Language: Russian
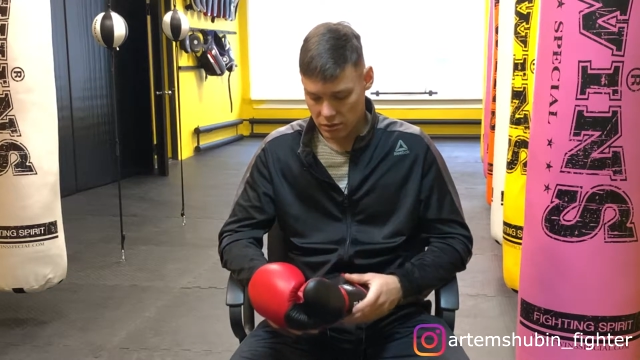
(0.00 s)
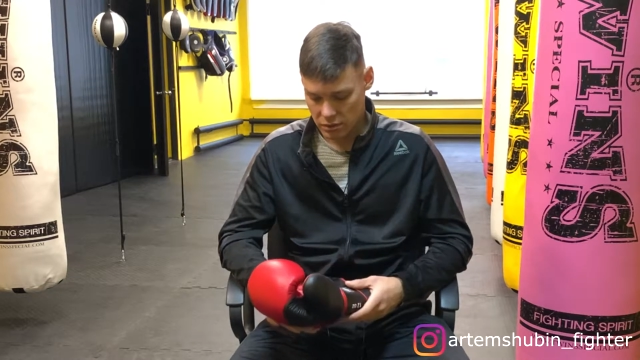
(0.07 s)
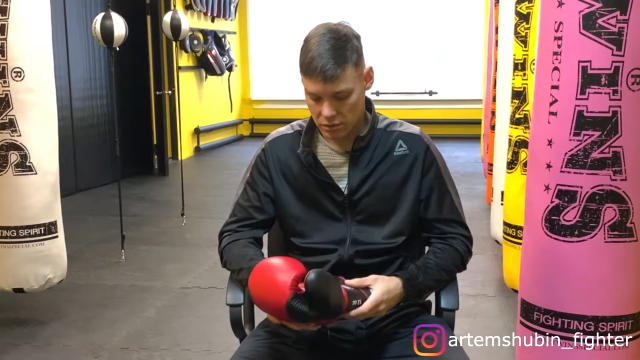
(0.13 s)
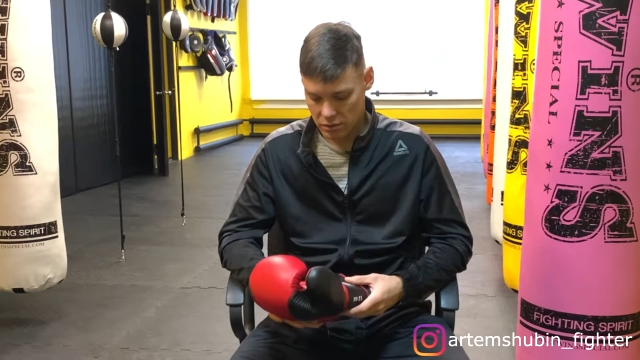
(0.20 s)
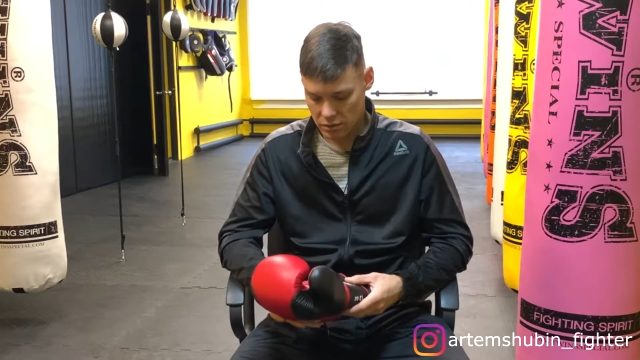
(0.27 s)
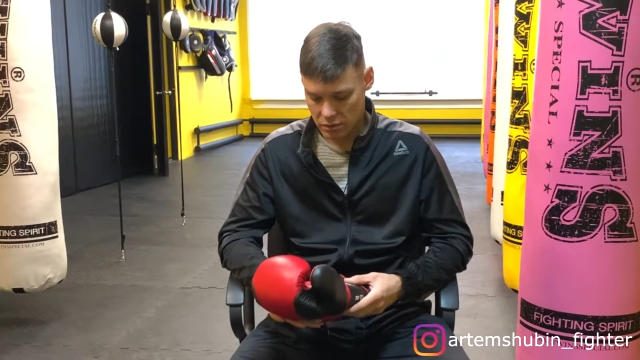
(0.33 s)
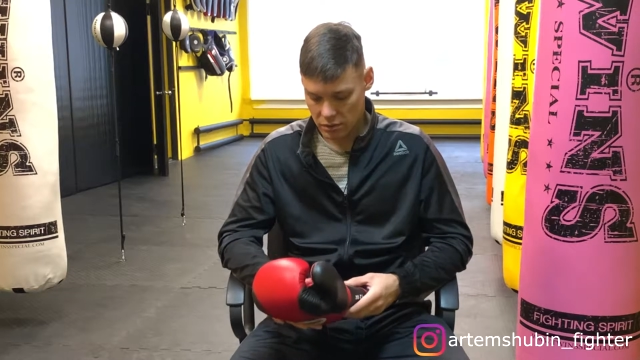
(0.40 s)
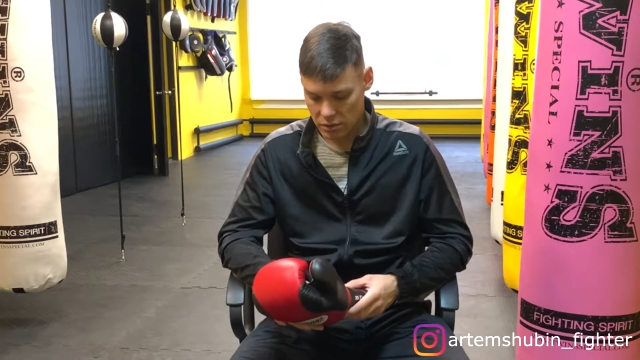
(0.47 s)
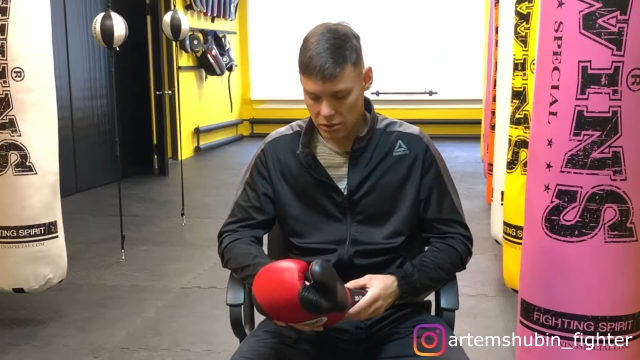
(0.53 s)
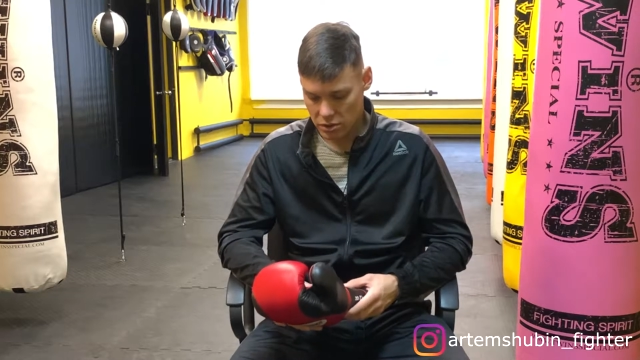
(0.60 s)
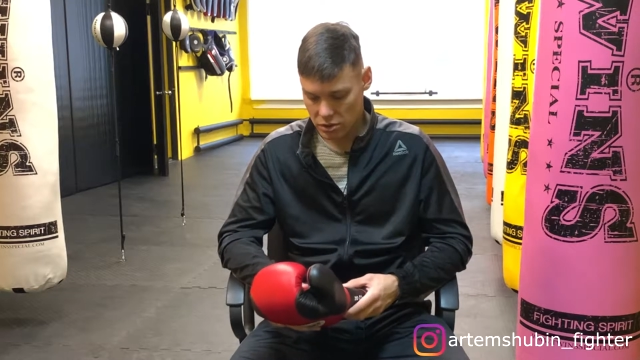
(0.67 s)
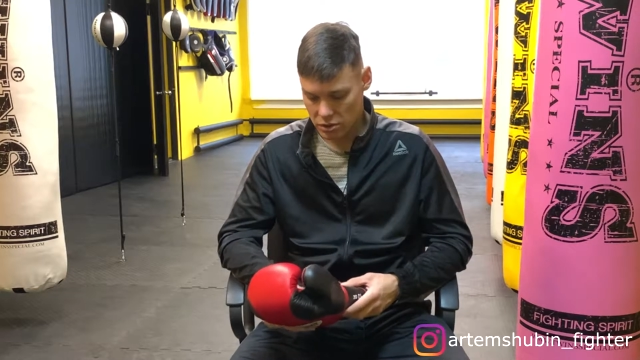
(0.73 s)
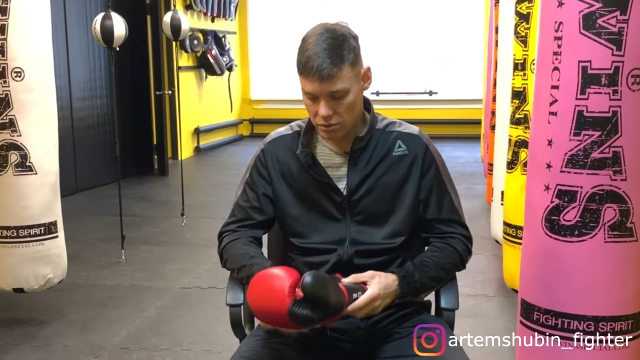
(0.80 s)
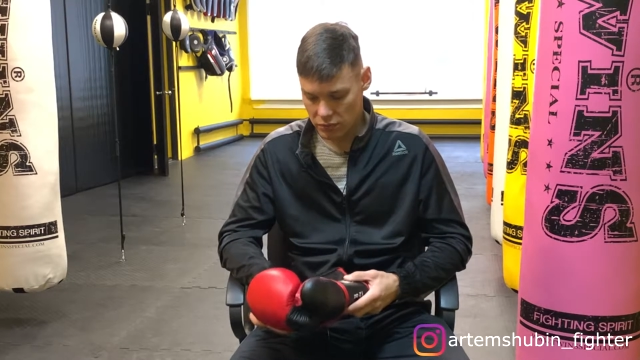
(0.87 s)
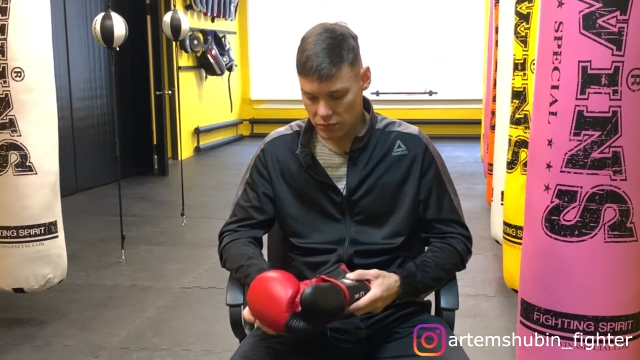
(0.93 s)
э,
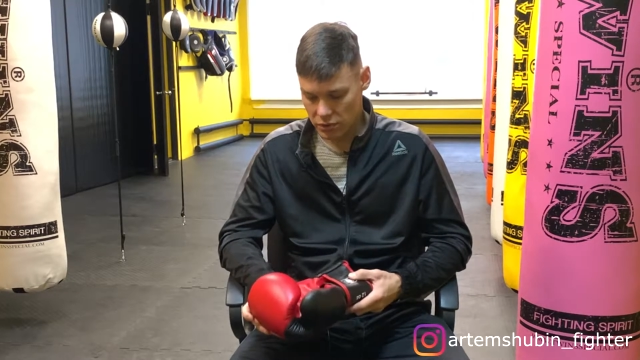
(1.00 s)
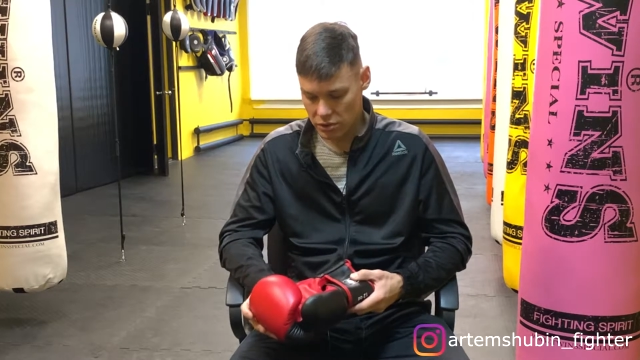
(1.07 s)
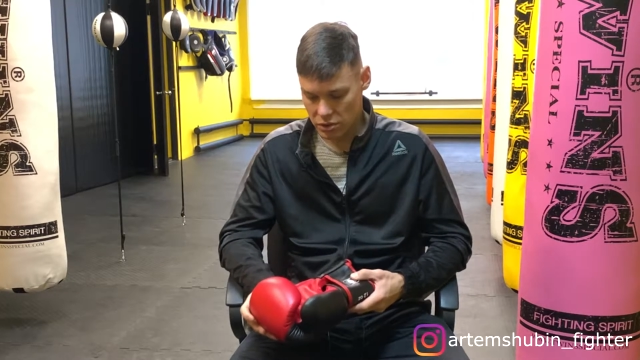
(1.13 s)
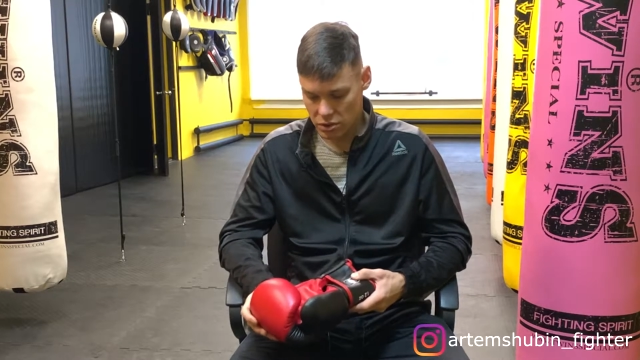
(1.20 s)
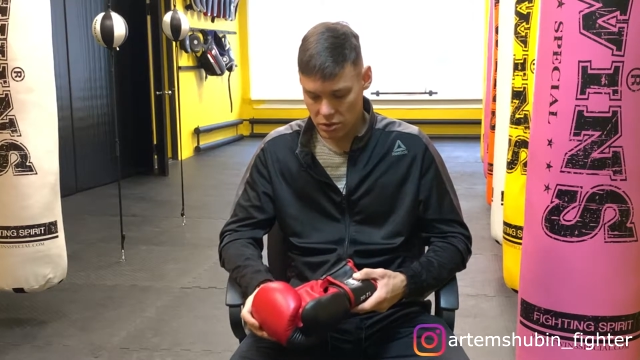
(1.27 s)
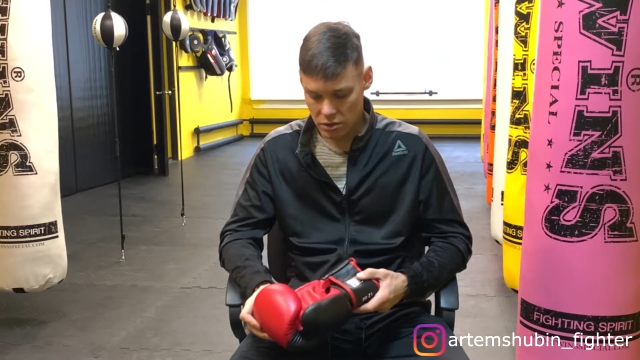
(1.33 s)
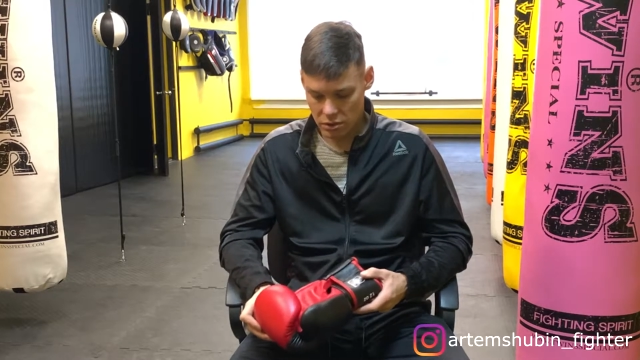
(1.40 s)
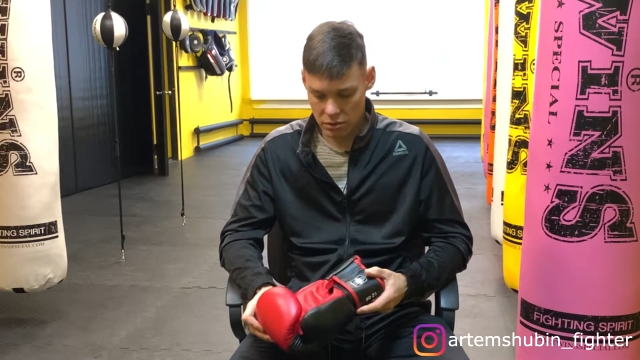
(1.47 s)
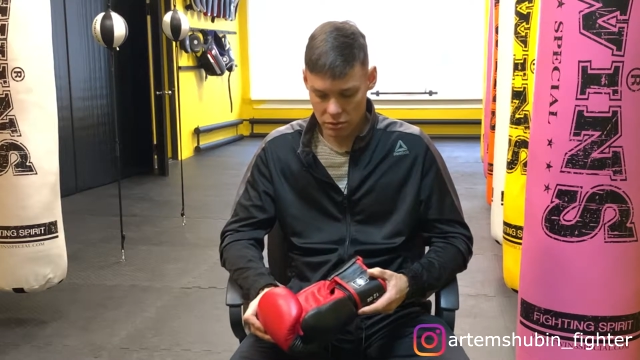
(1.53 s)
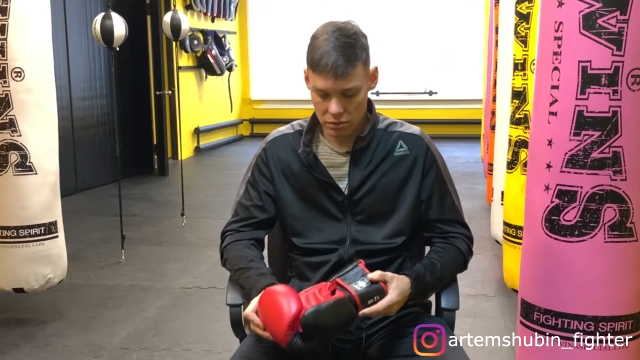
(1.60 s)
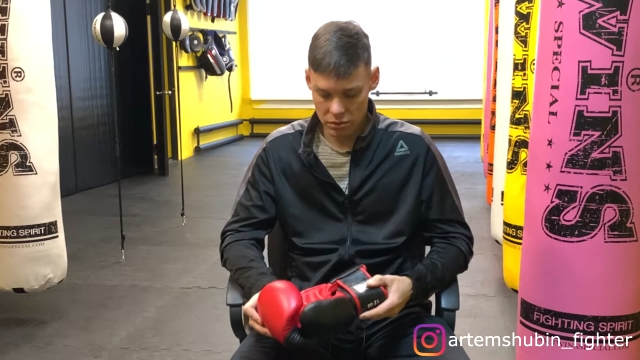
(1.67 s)
ниже, выше,